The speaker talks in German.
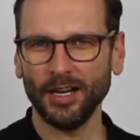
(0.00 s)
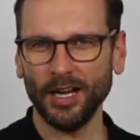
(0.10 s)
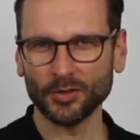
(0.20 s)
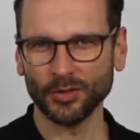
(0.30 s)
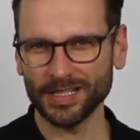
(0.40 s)

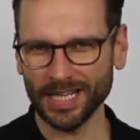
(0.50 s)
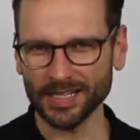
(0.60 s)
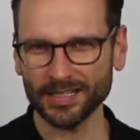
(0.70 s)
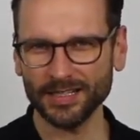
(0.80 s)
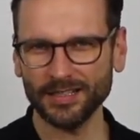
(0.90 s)
Also das
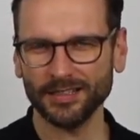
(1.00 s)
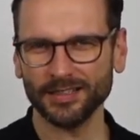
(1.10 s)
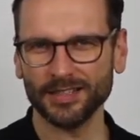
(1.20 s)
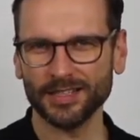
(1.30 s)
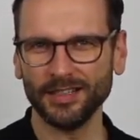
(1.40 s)
erste
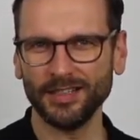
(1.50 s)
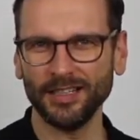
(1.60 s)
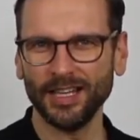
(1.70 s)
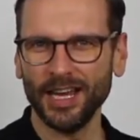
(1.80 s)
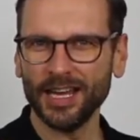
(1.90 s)
sind
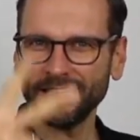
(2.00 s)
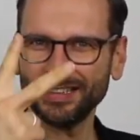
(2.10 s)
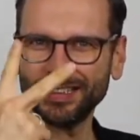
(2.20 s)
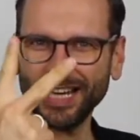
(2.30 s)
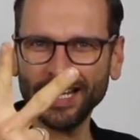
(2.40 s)
die
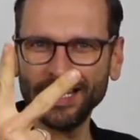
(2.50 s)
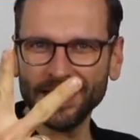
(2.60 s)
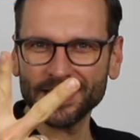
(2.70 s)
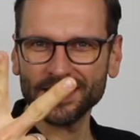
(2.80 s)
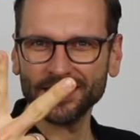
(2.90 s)
3Ds.